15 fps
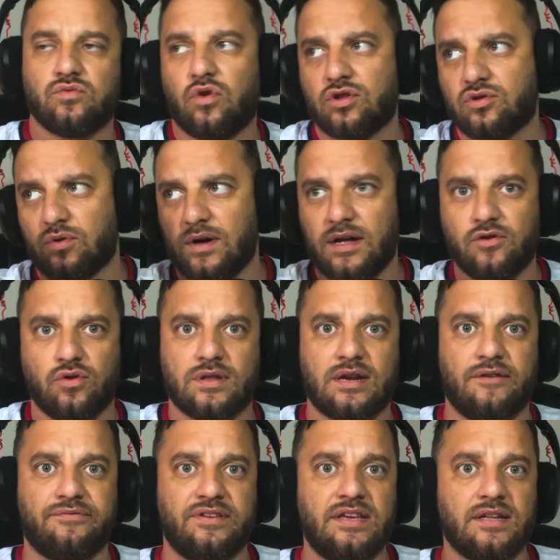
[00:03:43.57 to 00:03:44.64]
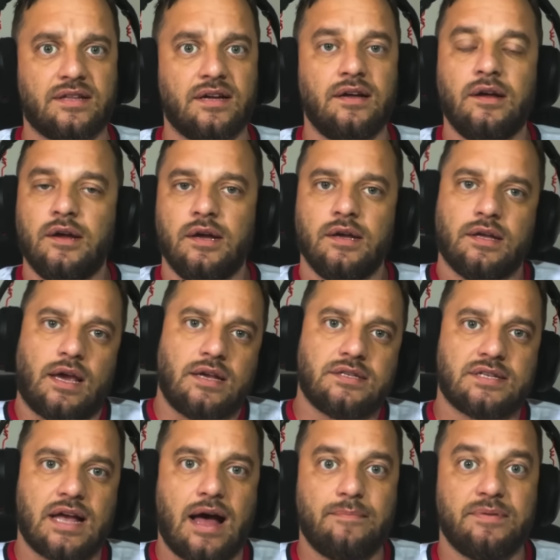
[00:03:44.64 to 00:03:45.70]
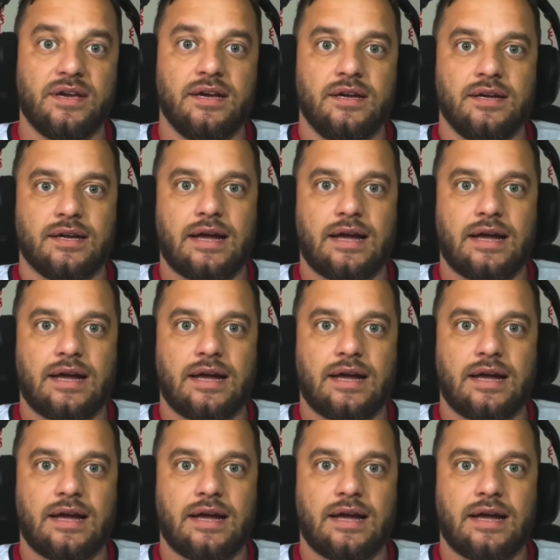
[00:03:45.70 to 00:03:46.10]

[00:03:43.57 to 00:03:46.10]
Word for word: um outro ano, outra vida, quem sabe.